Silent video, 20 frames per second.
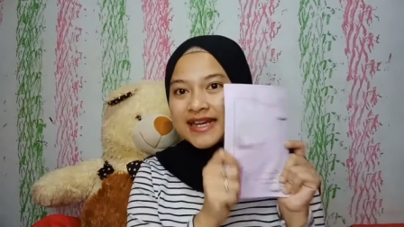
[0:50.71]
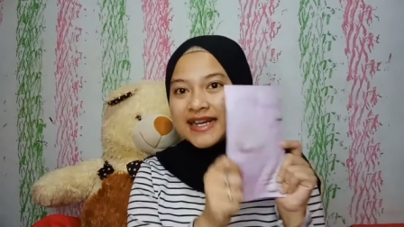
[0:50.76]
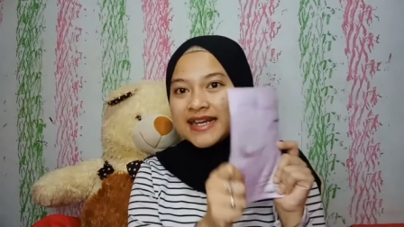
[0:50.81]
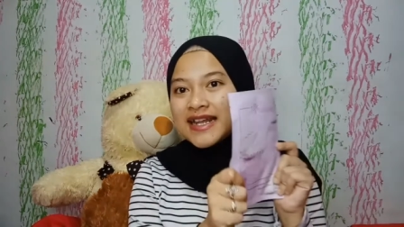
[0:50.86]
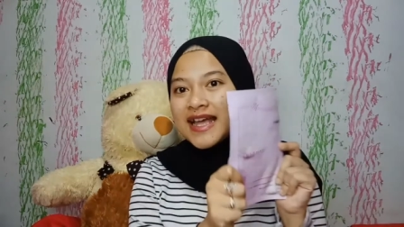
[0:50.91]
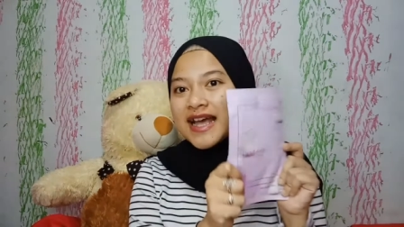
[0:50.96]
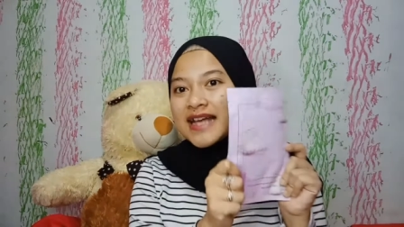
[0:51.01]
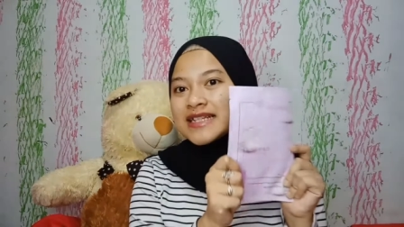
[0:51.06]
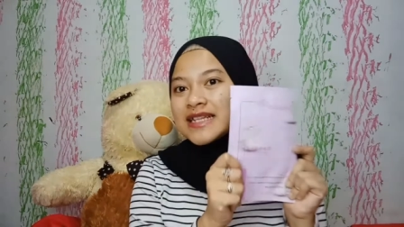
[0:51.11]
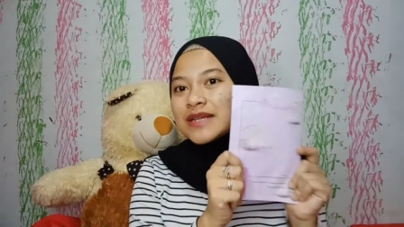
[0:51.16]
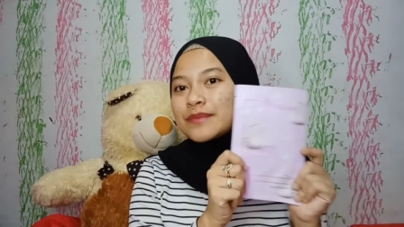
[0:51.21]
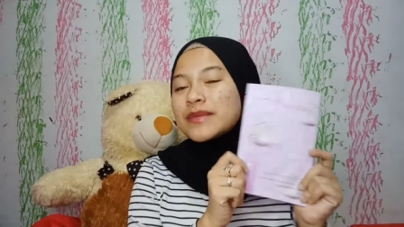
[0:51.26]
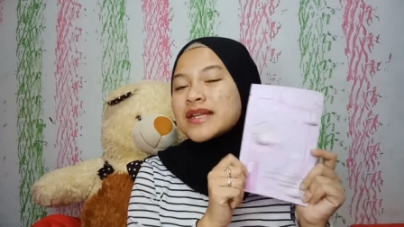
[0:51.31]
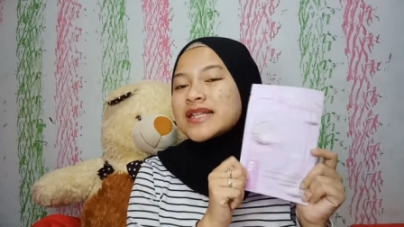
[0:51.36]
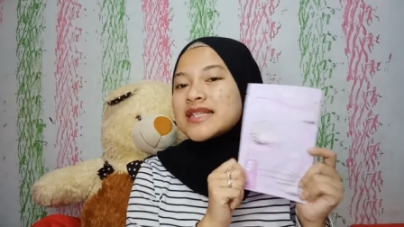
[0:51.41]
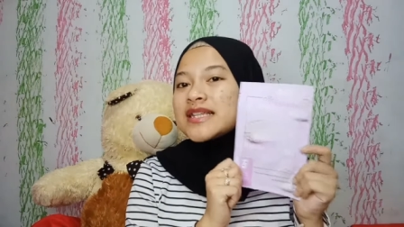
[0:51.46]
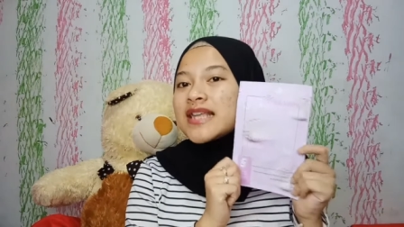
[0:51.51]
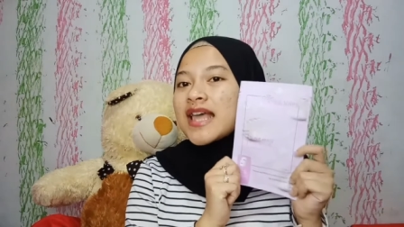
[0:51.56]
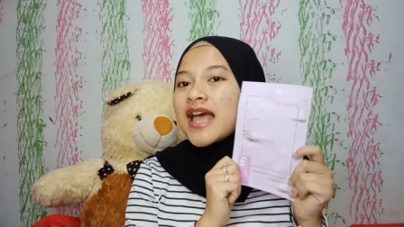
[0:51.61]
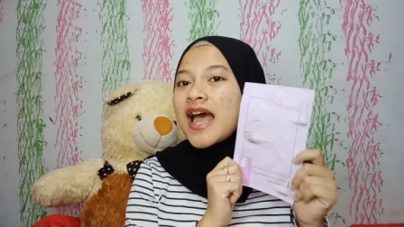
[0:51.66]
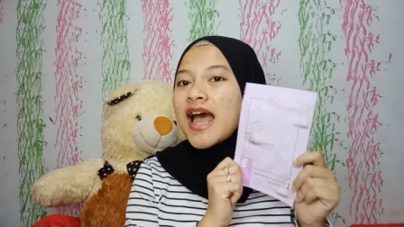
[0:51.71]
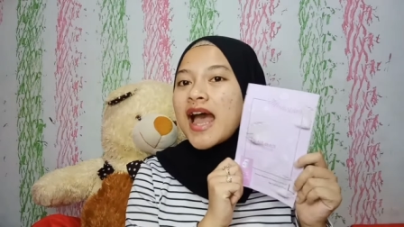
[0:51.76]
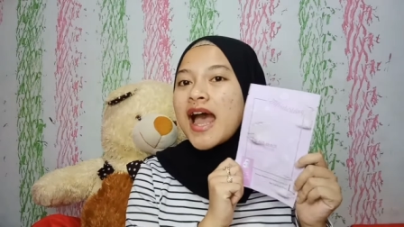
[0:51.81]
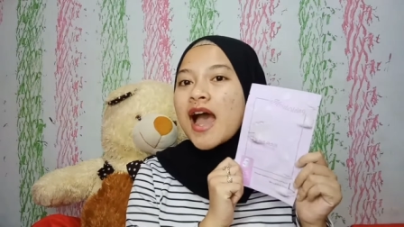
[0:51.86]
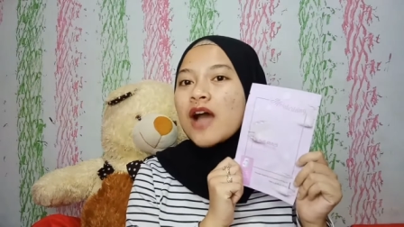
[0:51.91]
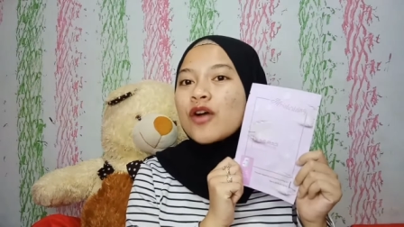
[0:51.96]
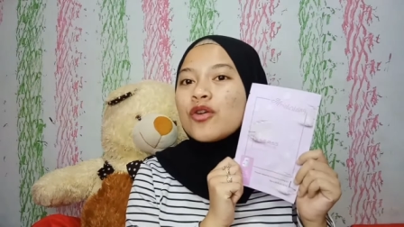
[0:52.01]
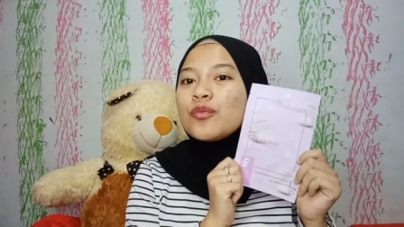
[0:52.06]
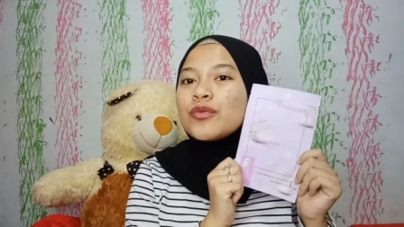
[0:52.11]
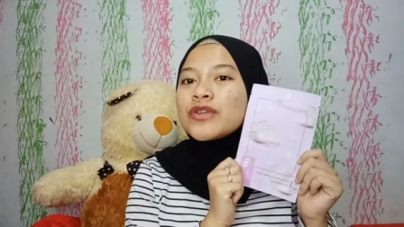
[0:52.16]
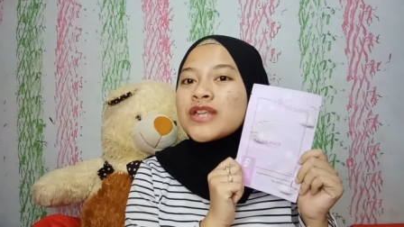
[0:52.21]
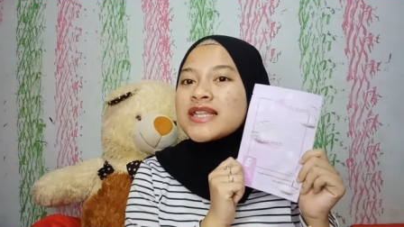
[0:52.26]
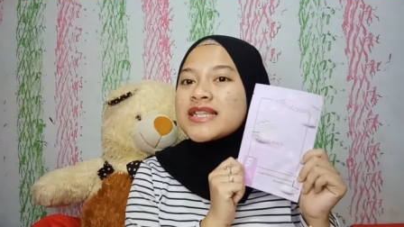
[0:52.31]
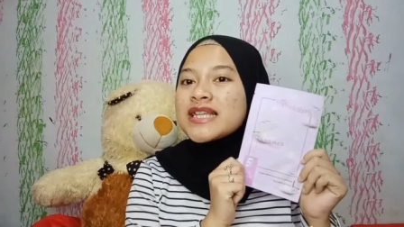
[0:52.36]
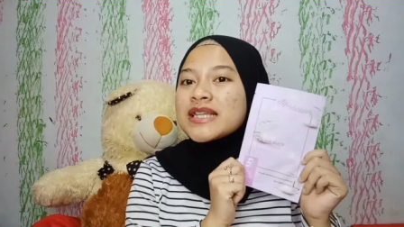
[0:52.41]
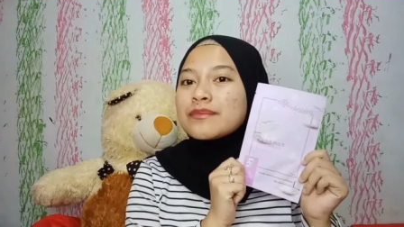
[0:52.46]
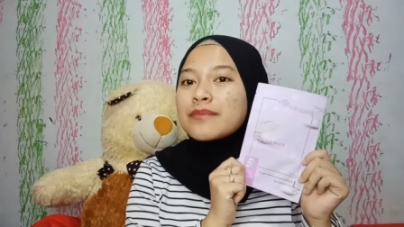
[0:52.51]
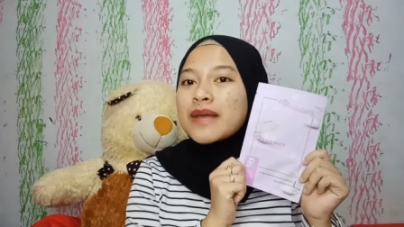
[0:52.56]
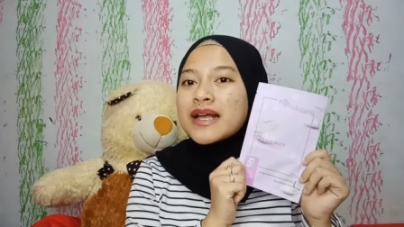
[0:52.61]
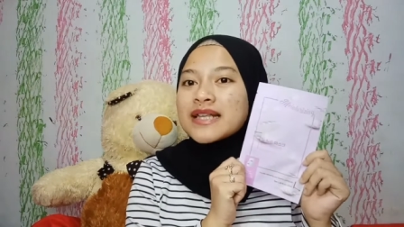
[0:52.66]
Ini dia sheet masknya. Aku punya
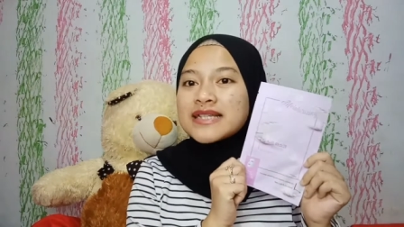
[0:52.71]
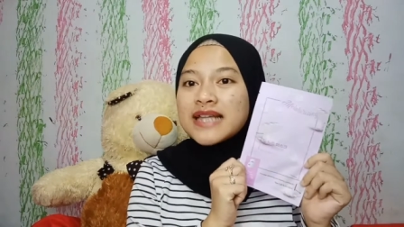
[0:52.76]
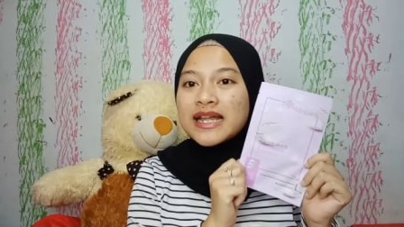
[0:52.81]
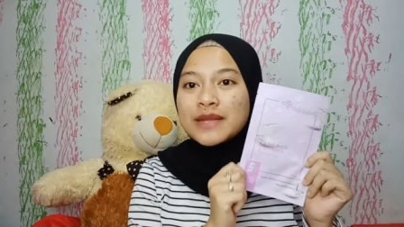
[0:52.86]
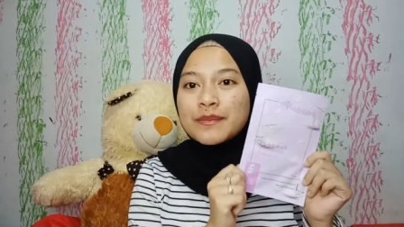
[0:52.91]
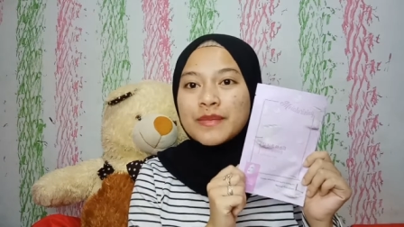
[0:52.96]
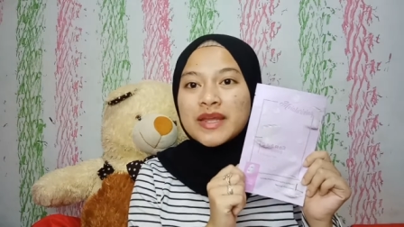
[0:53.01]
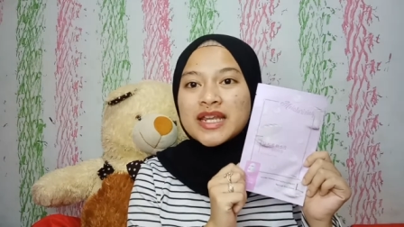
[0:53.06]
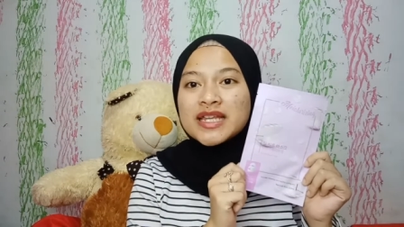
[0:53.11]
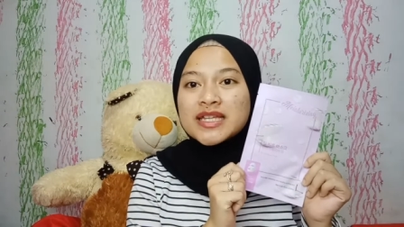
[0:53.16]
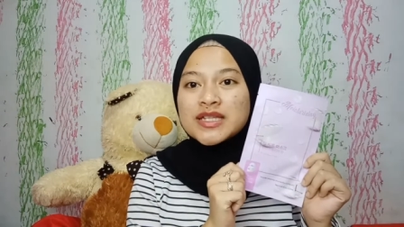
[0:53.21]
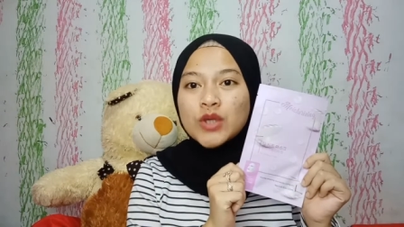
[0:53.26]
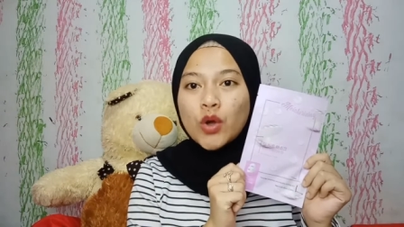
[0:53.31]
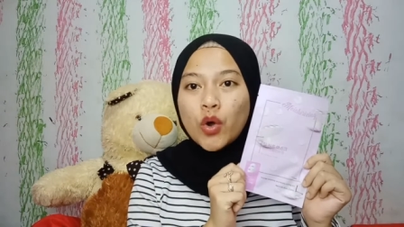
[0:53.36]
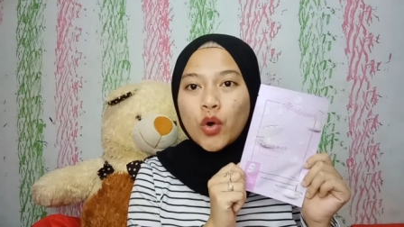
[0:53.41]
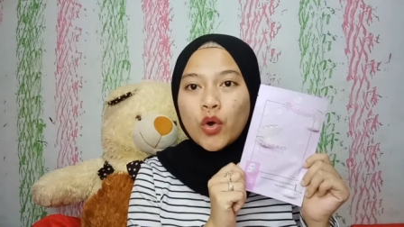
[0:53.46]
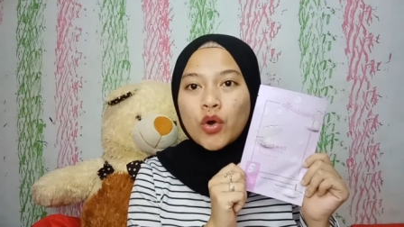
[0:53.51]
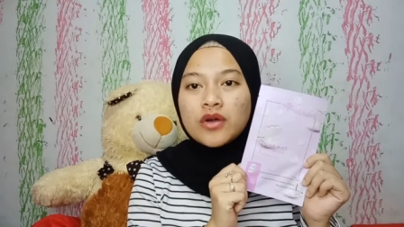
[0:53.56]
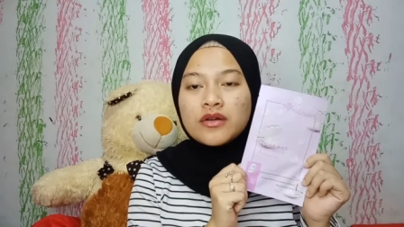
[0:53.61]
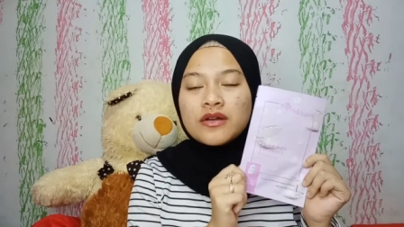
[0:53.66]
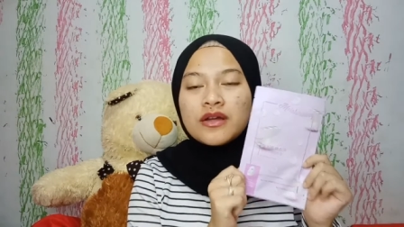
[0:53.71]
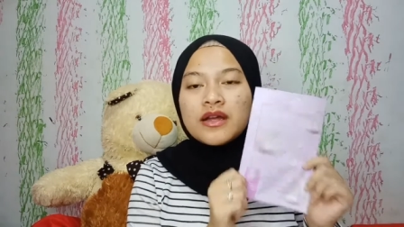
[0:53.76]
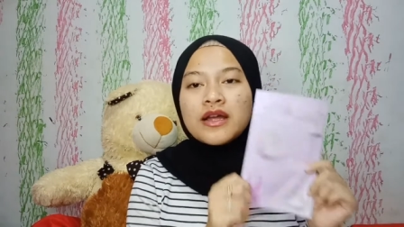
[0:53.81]
sheet mask dari Miniso.